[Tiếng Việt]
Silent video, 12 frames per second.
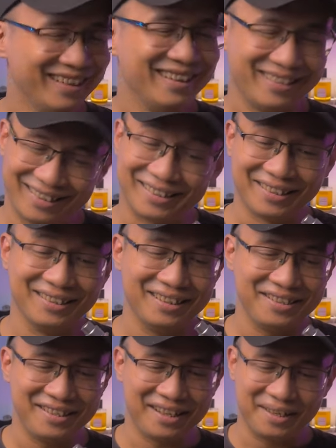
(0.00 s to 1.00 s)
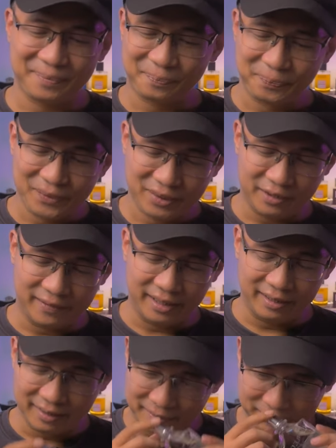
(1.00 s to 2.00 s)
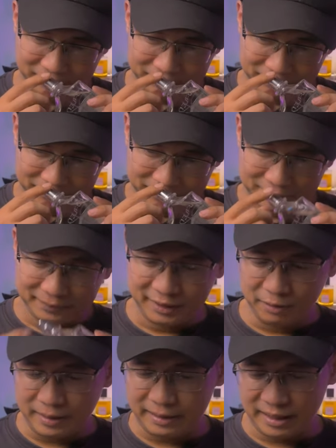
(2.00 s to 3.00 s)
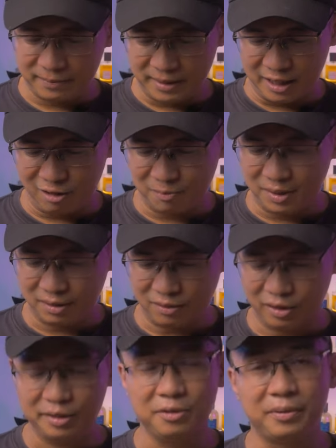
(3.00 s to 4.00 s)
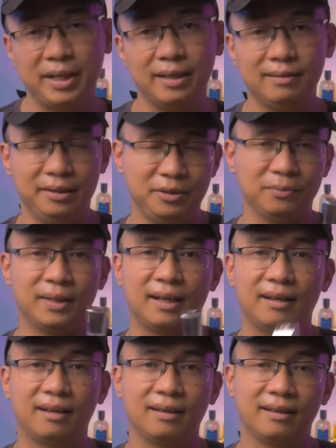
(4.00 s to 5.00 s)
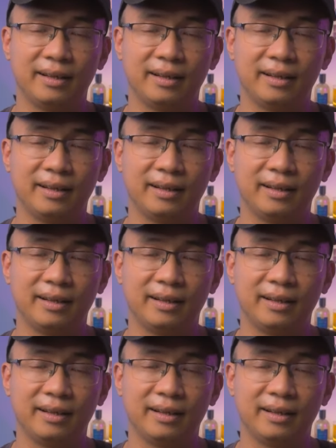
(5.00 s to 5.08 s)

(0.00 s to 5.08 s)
Thực sự là như thế. Do vậy nếu anh em nào mà có điều kiện thì chúng ta